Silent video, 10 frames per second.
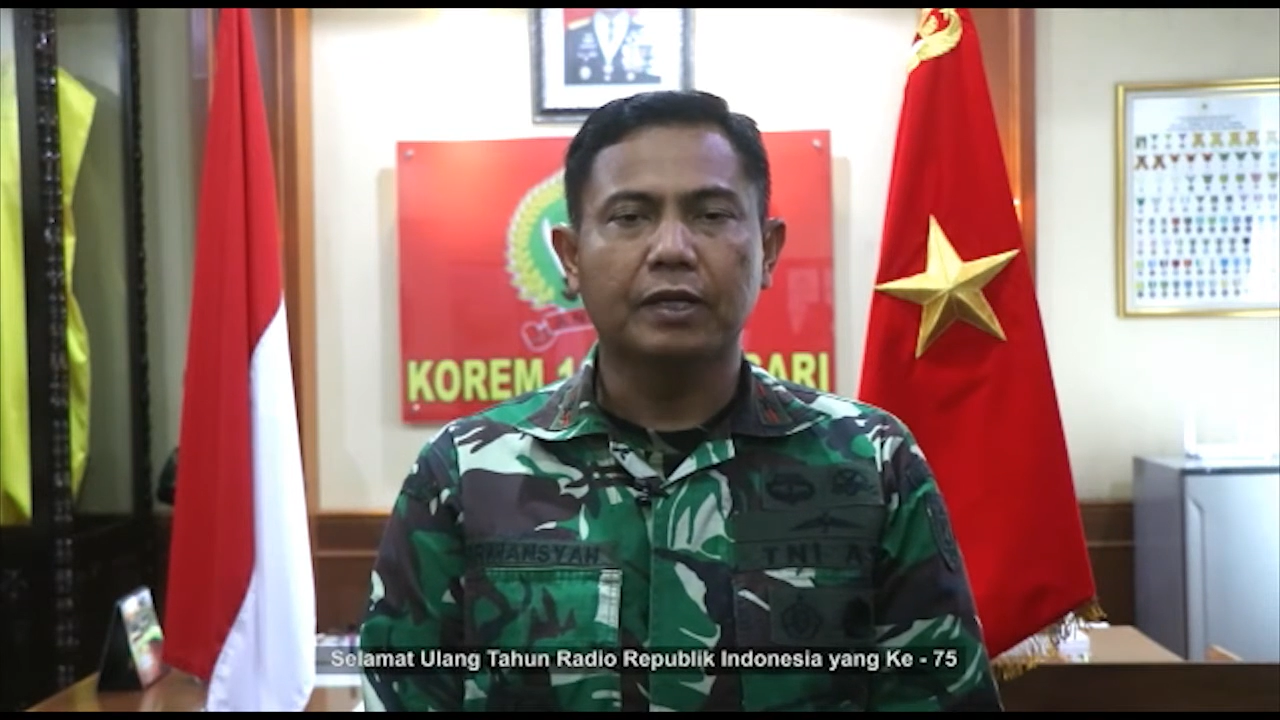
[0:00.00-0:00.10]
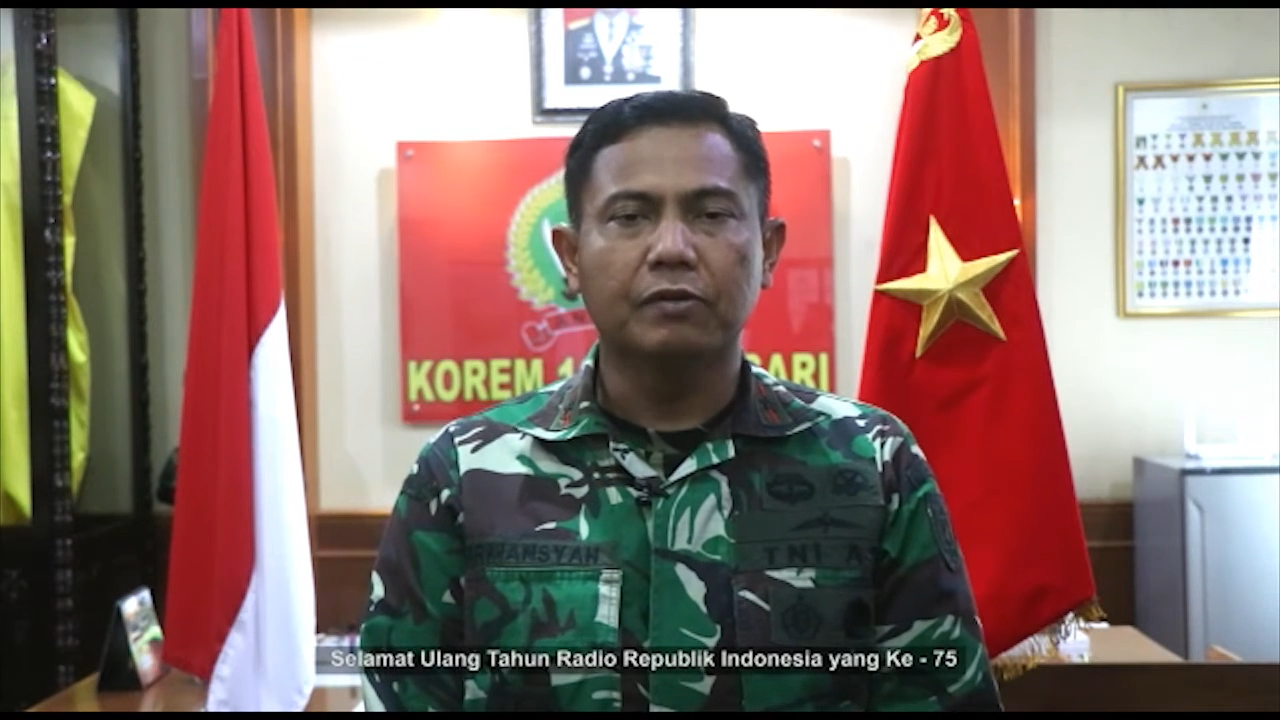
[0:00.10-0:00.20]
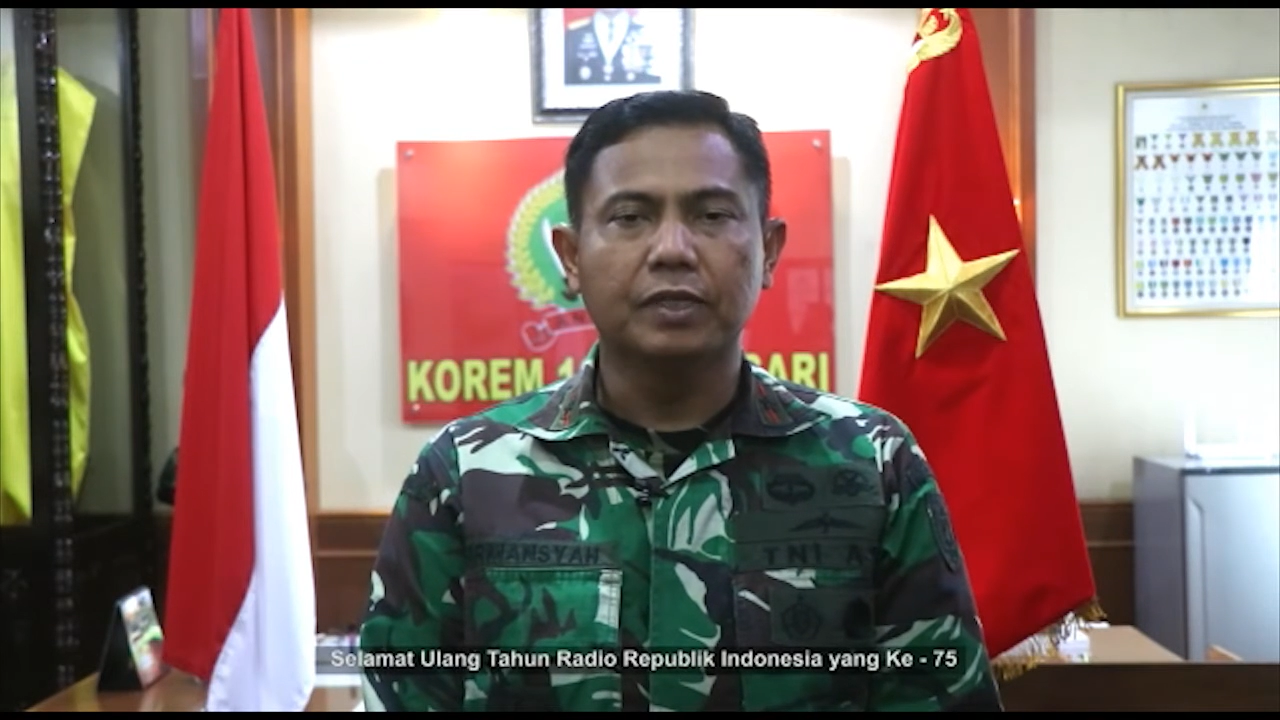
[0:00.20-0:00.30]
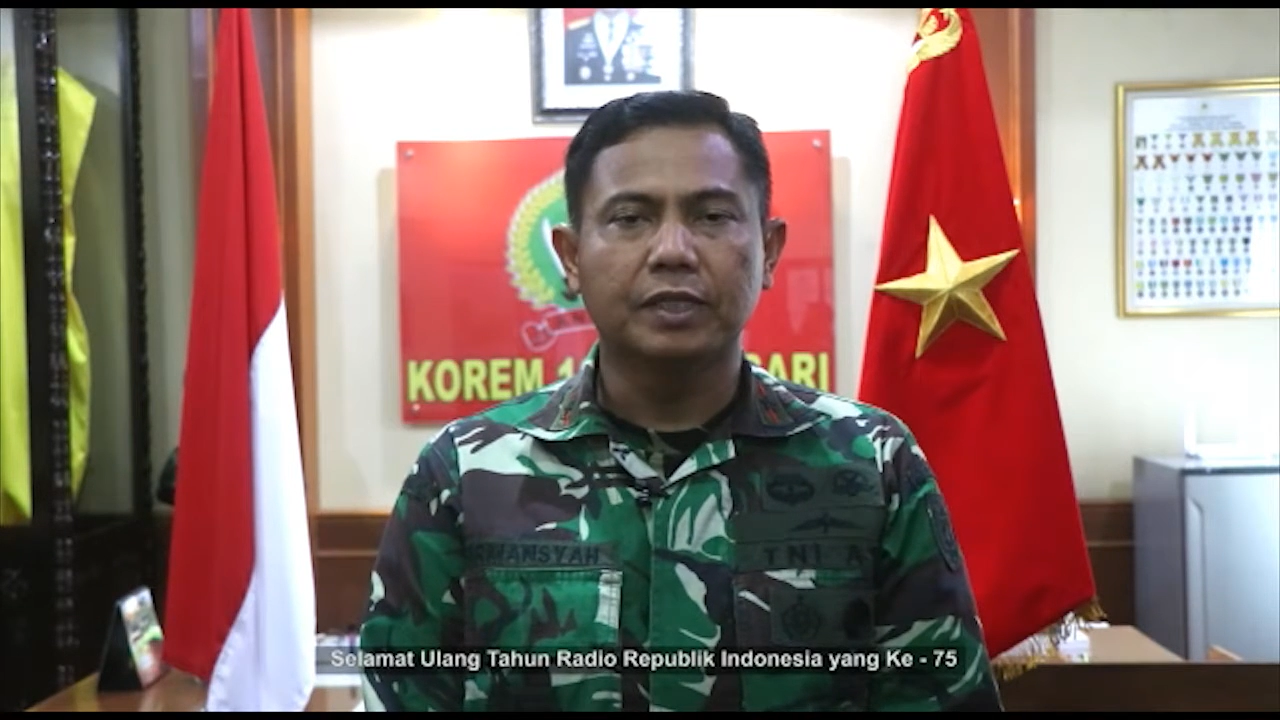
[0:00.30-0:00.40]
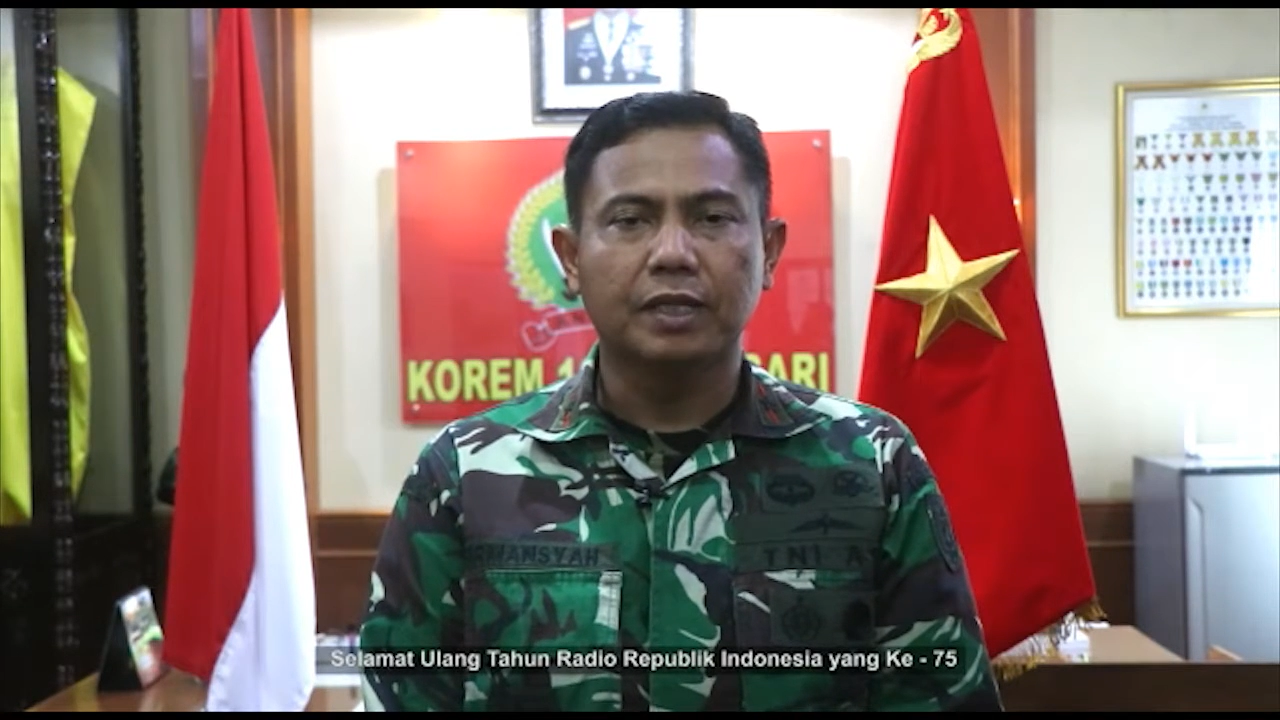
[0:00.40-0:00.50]

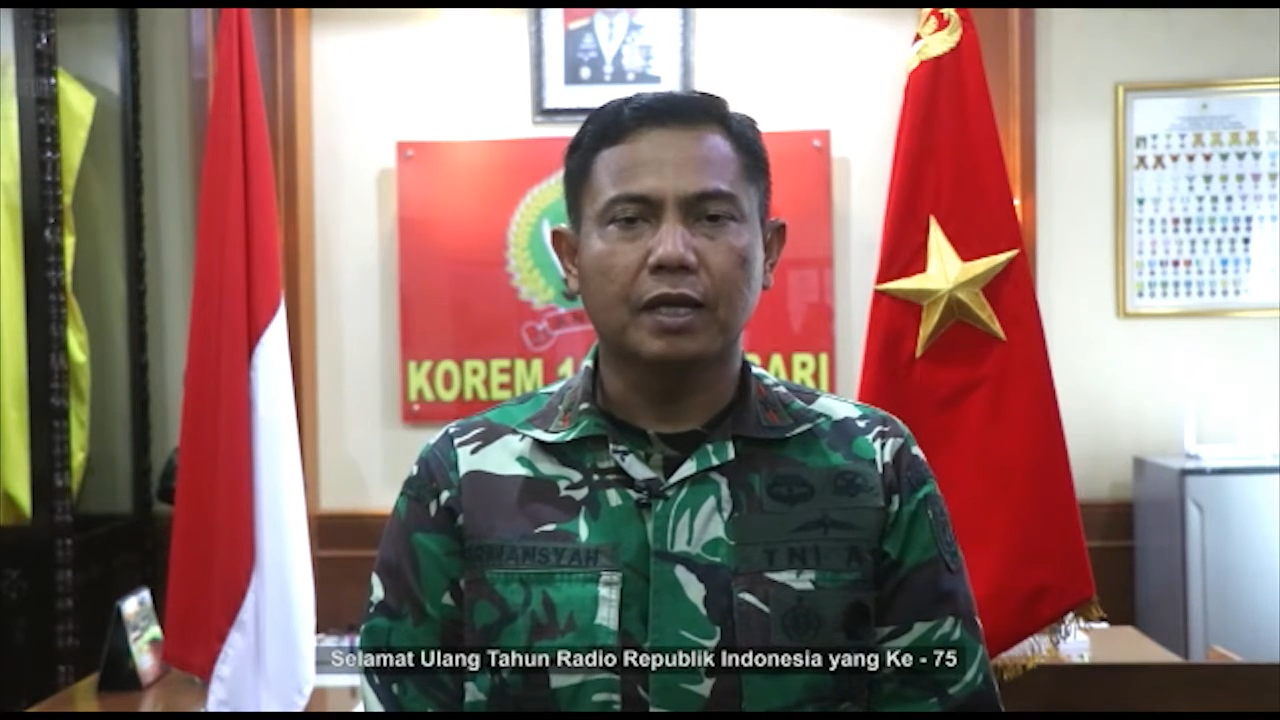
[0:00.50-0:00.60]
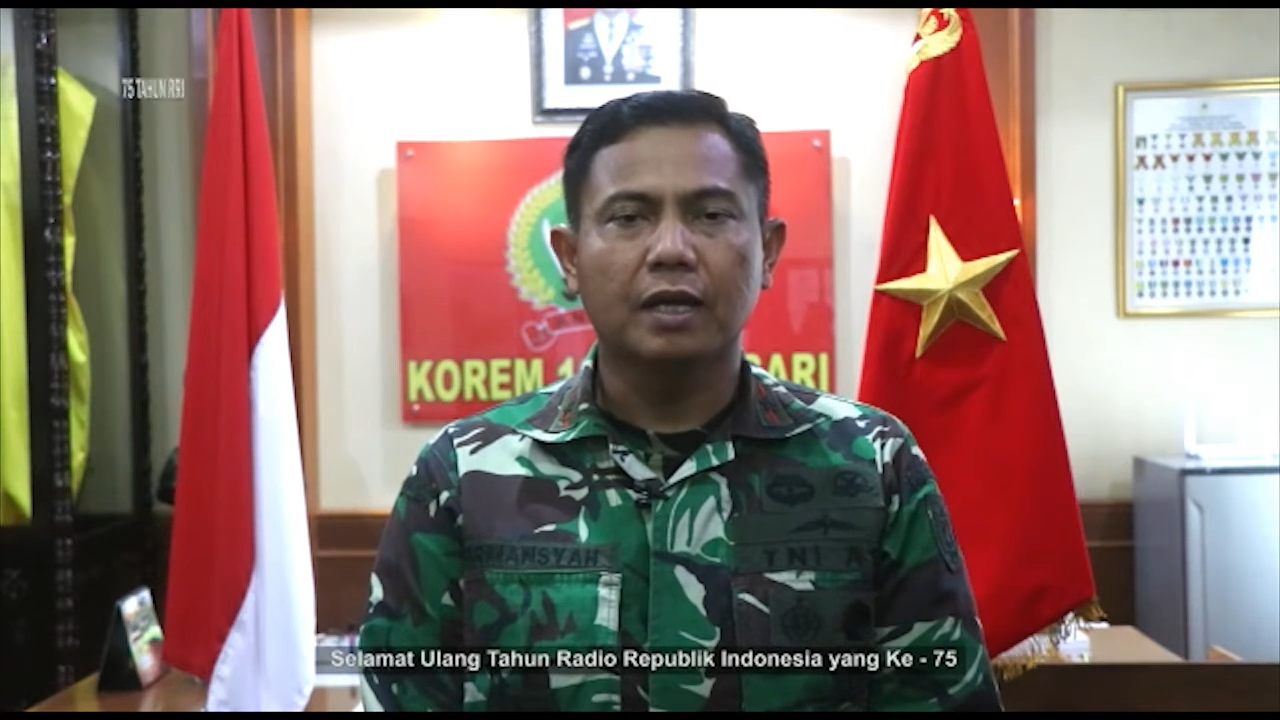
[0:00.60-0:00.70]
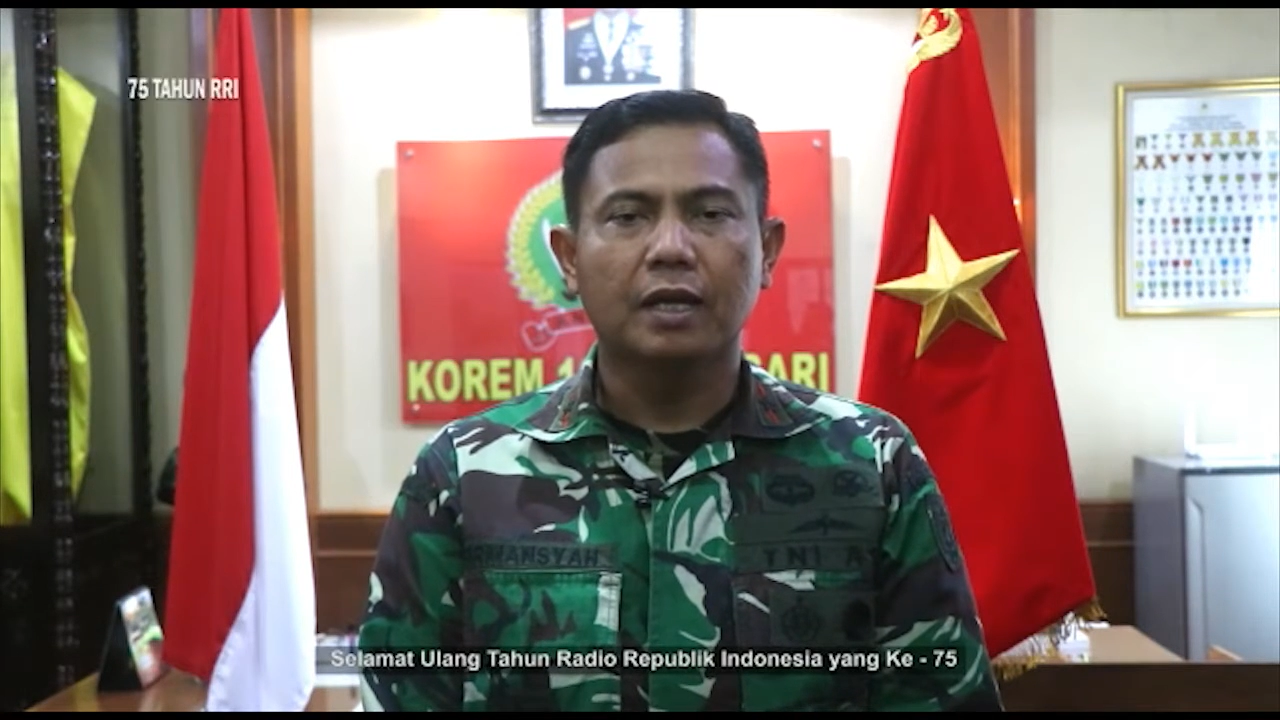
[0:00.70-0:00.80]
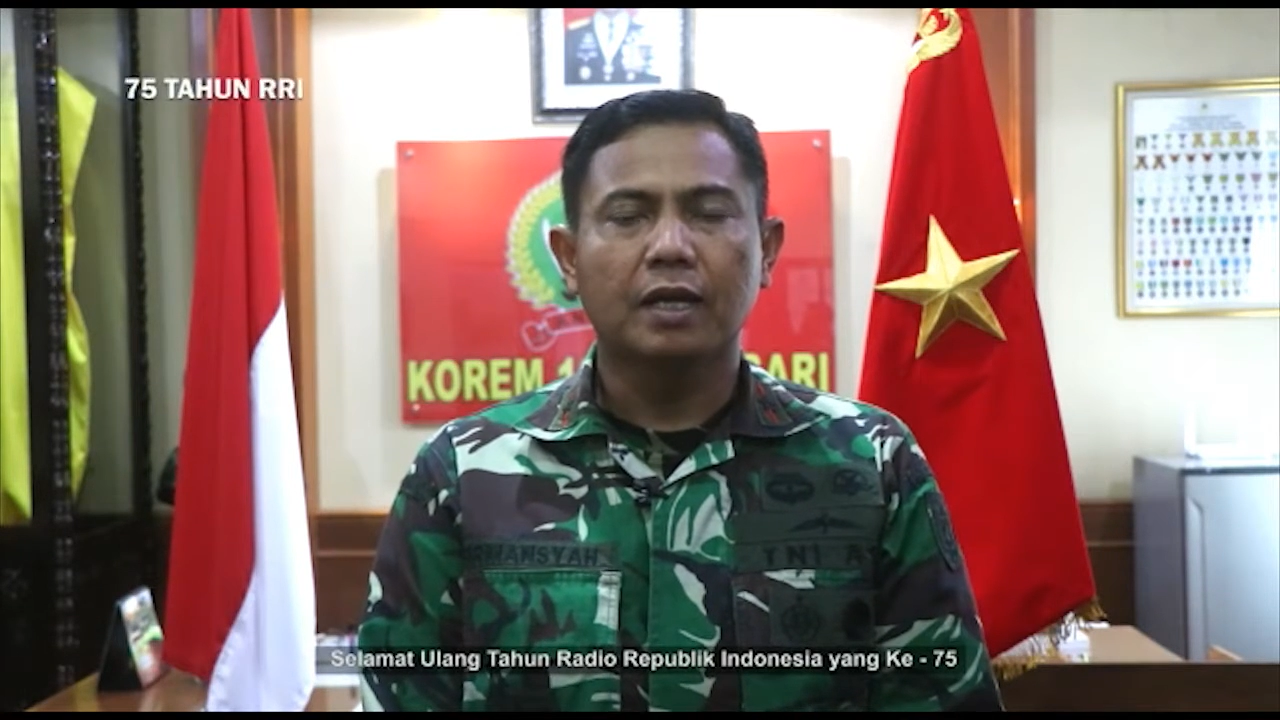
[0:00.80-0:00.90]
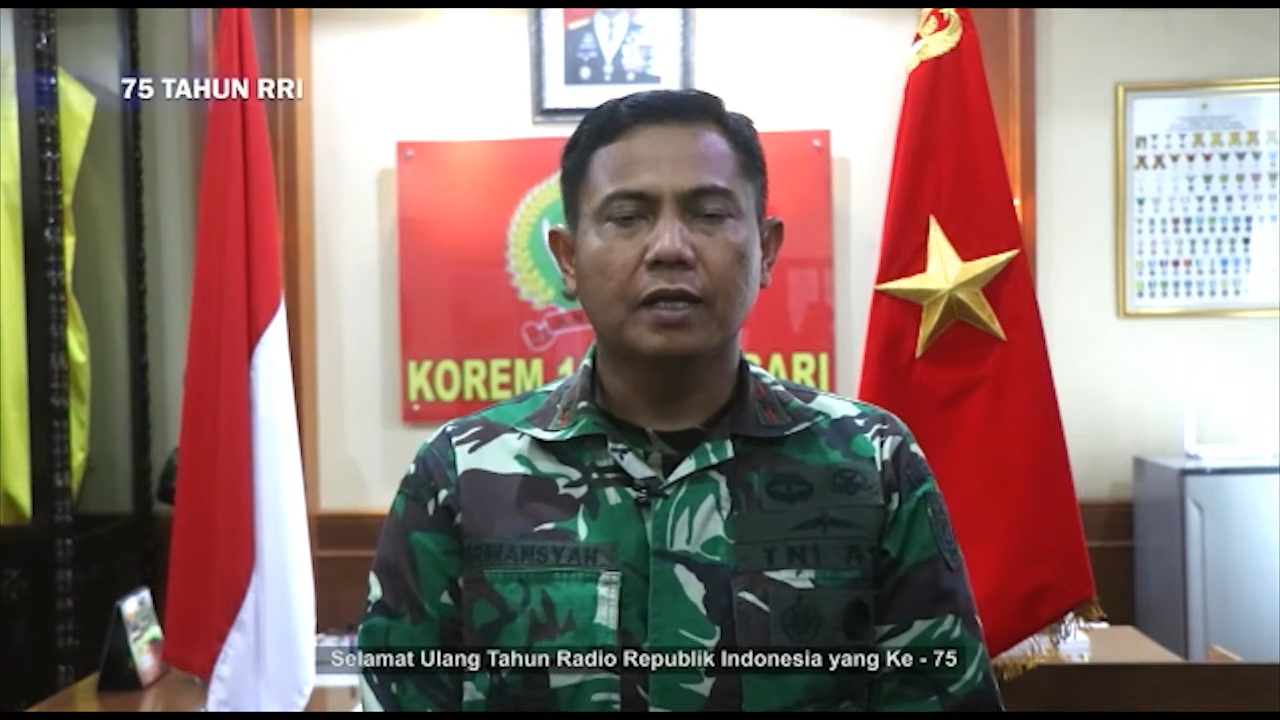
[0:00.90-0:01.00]
Indonesia